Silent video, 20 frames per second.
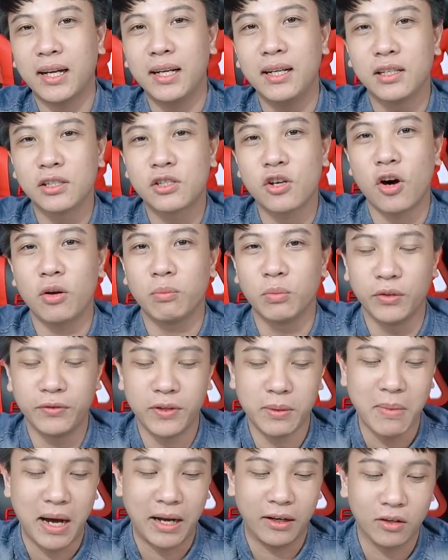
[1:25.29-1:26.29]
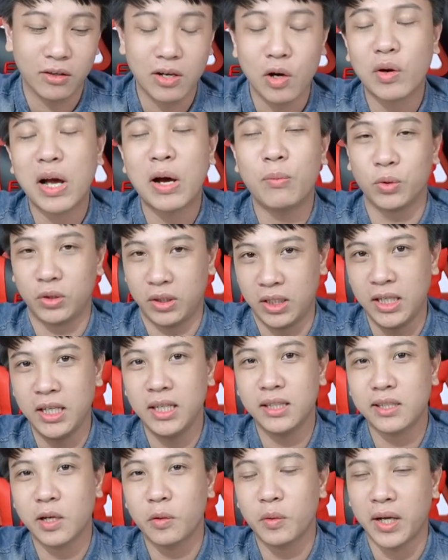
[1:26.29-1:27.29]
hãy lựa chọn một phiên bản nó cao cao một
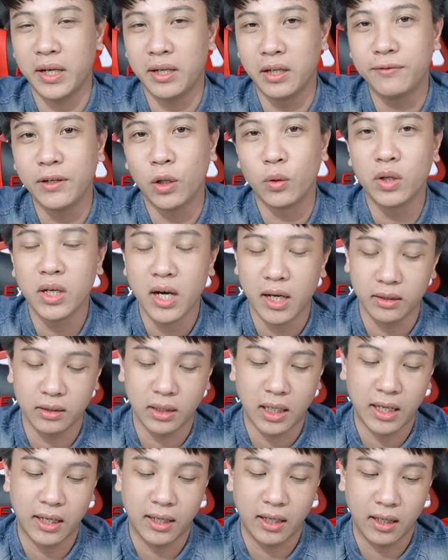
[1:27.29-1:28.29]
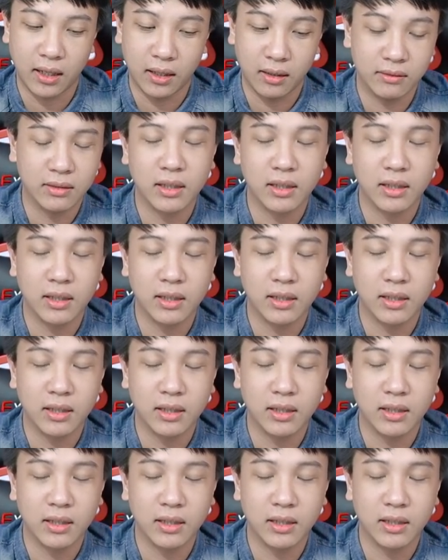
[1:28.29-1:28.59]
tí sau này đỡ phải hối hận hay là